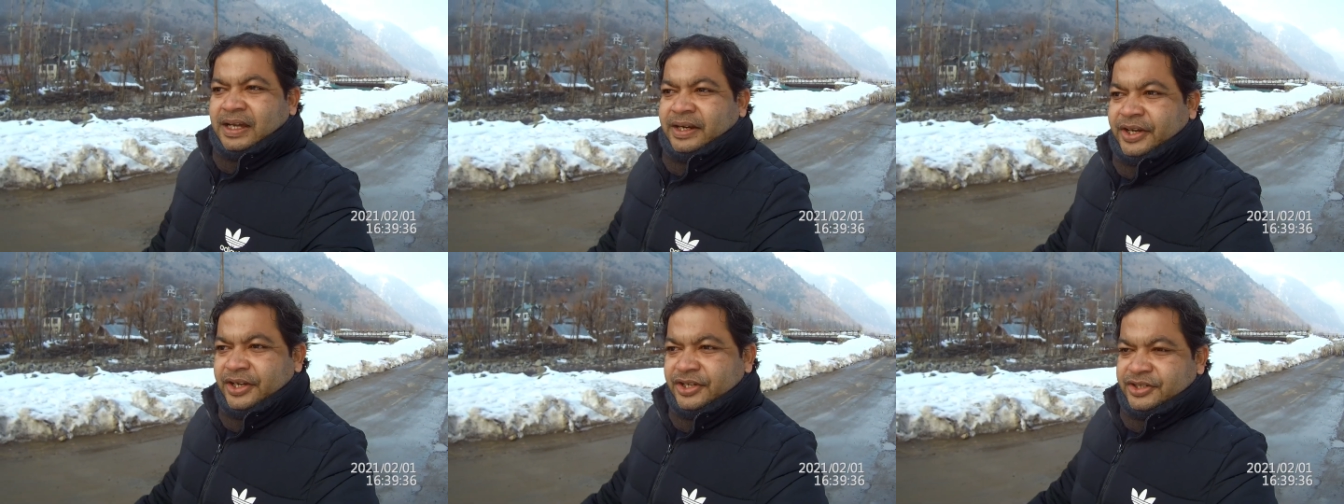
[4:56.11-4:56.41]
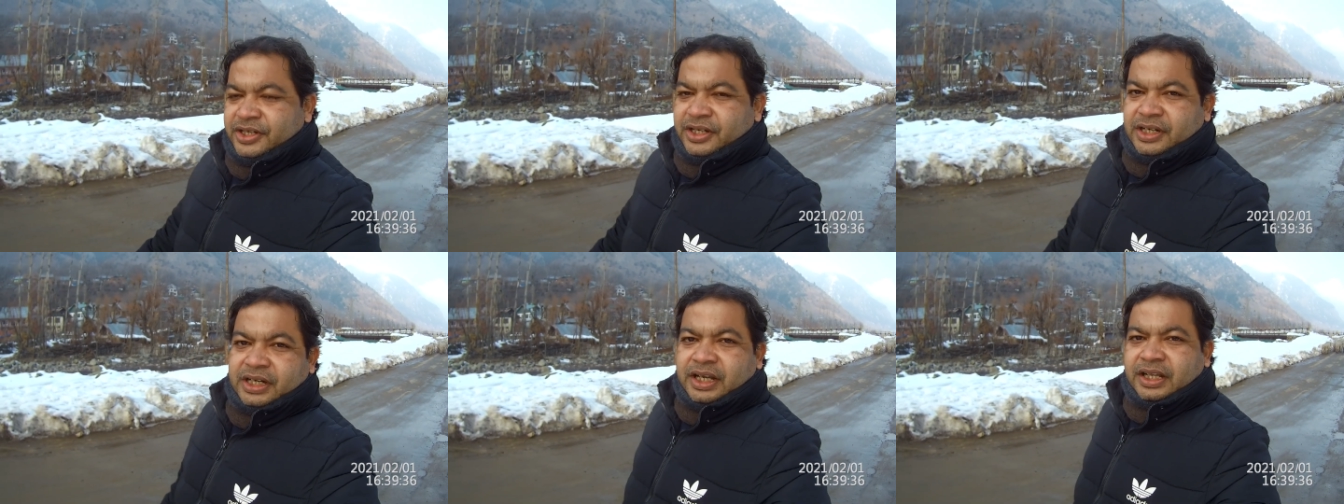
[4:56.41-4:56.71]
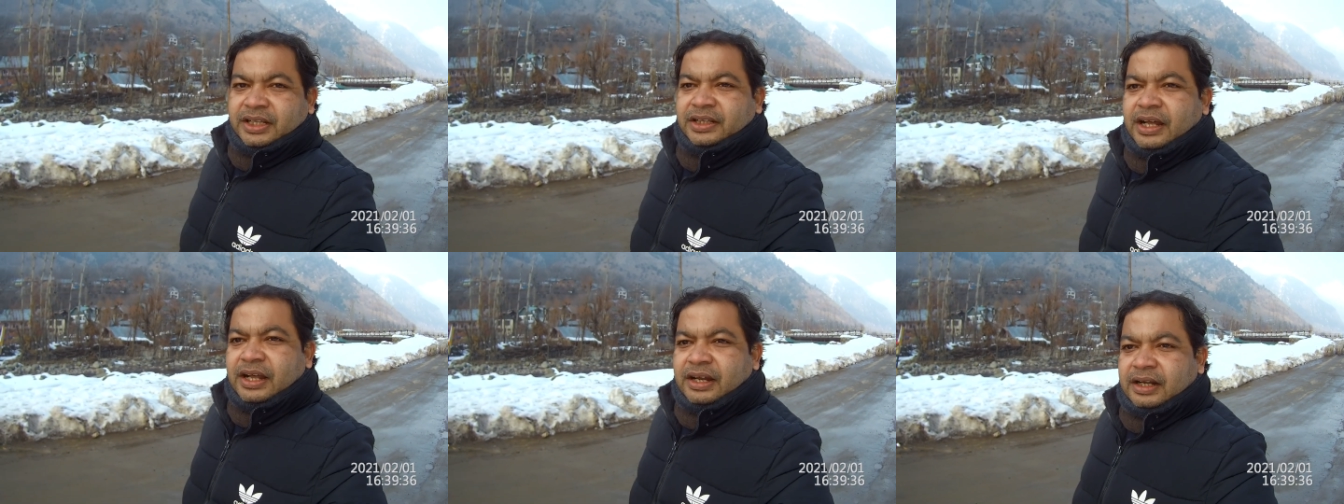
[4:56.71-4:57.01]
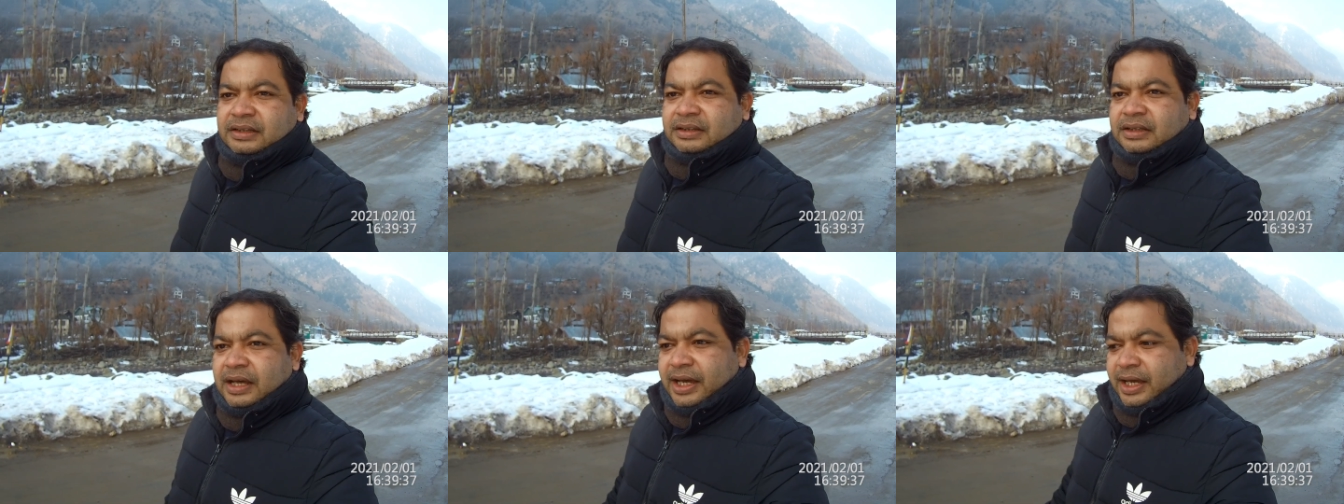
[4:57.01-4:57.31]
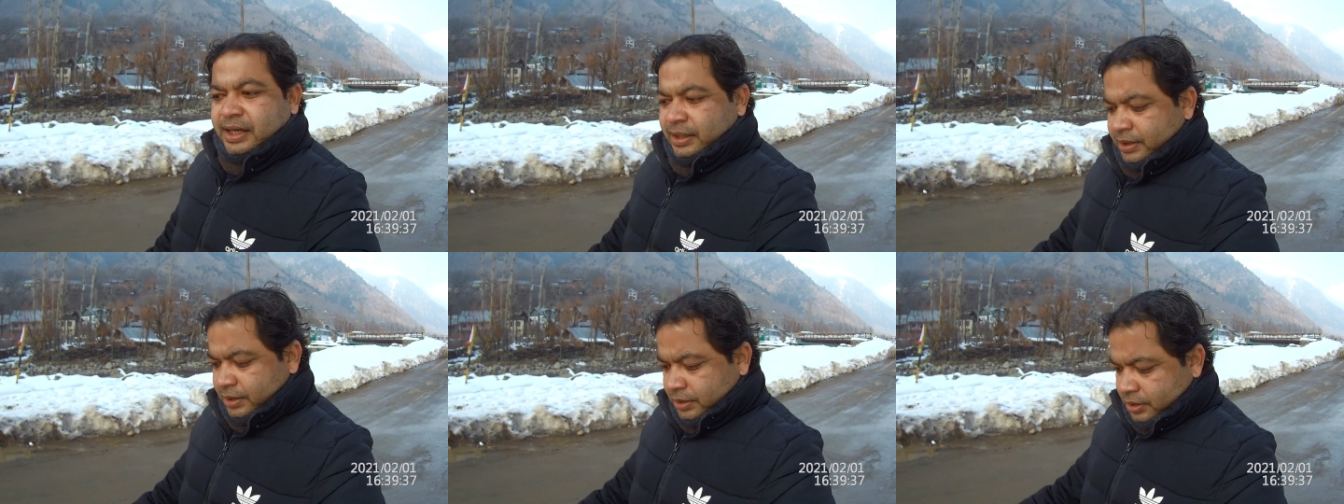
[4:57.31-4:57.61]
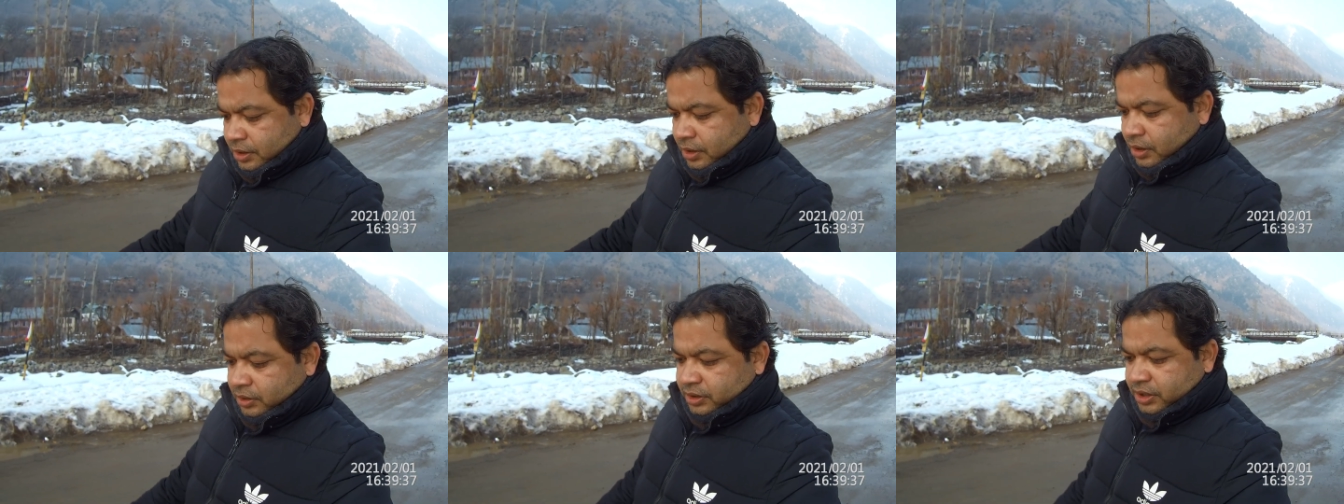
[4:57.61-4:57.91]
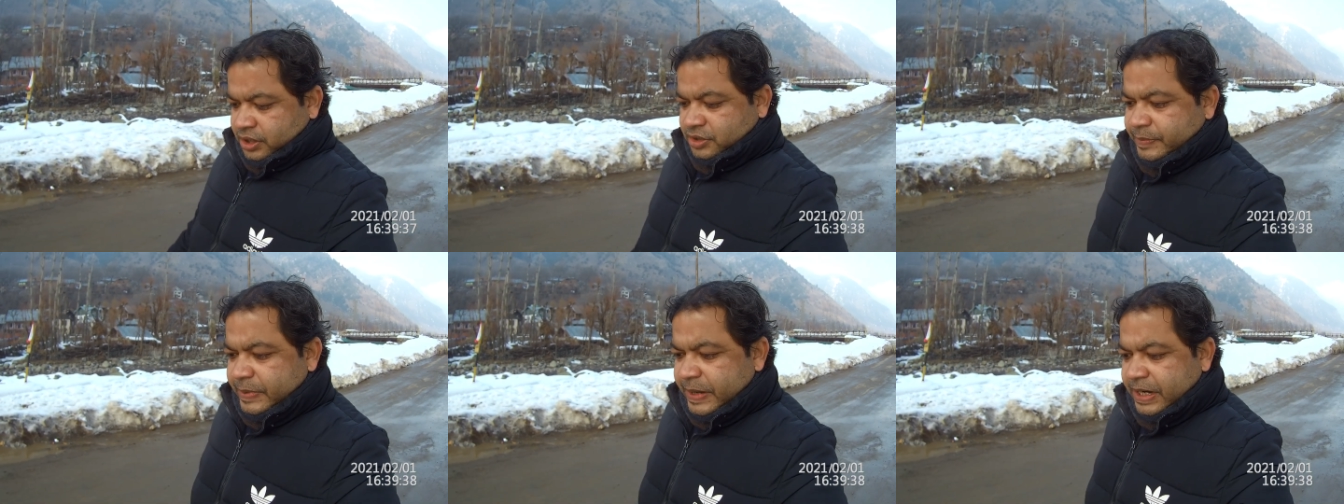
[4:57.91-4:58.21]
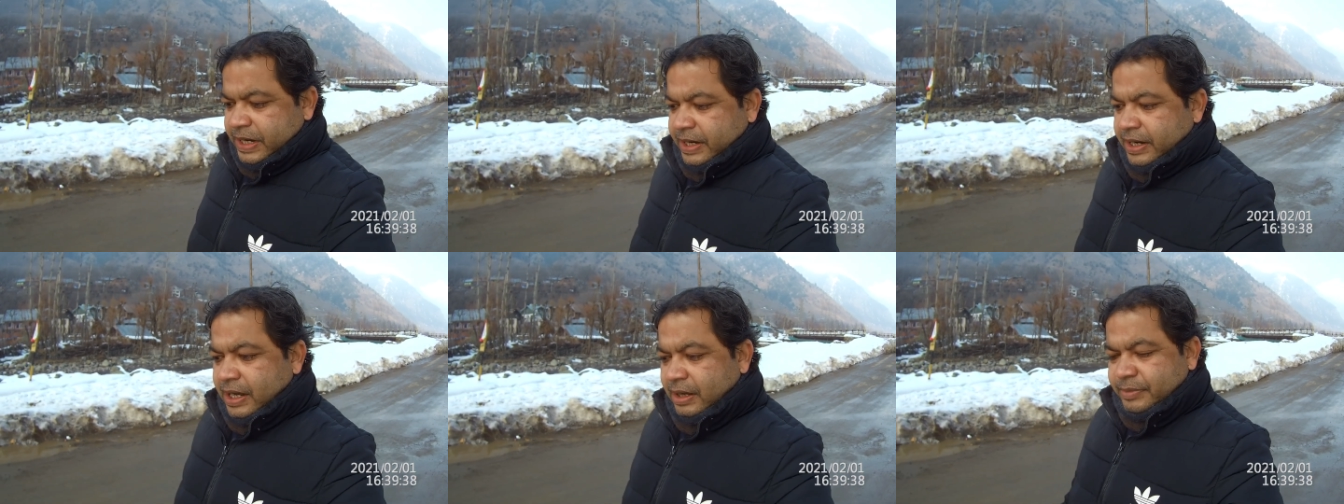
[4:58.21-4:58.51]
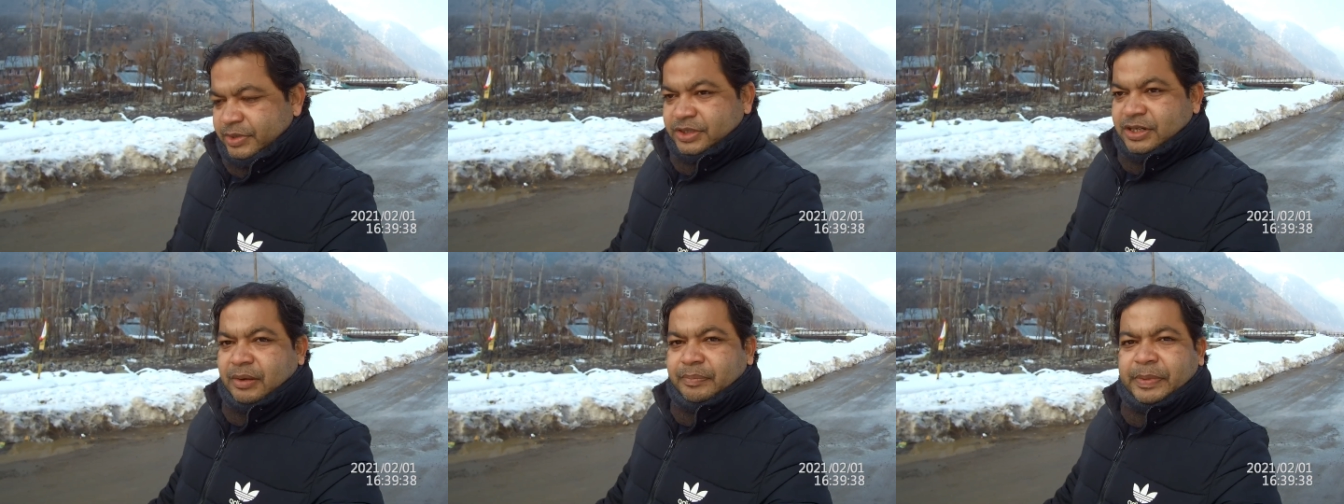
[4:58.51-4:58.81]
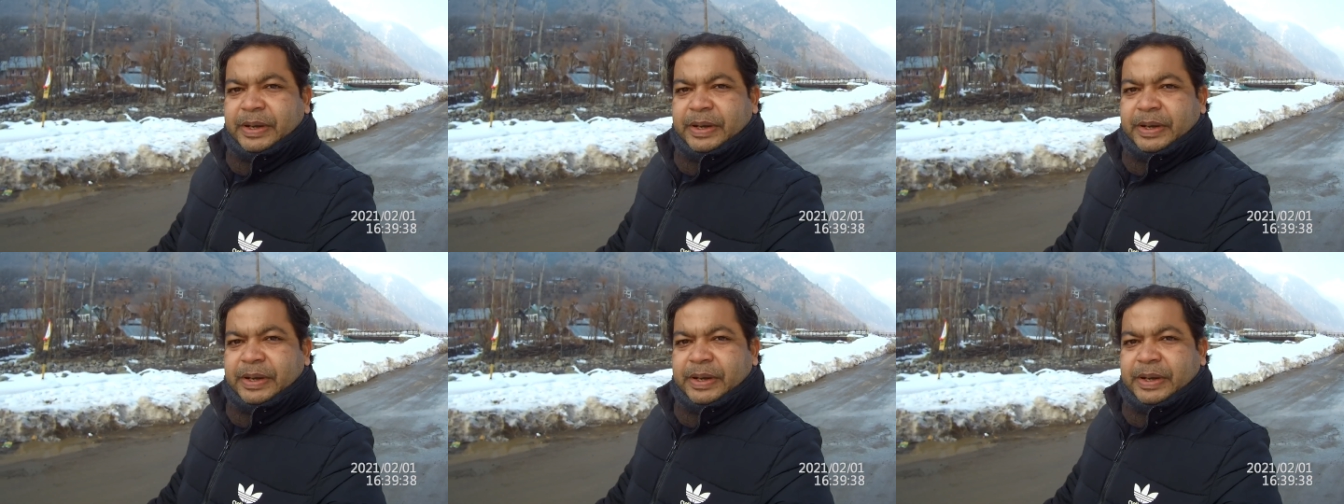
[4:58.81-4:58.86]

डिस्ट्रिक्ट अनंतनाग लगता है और कस्बे का नाम इसका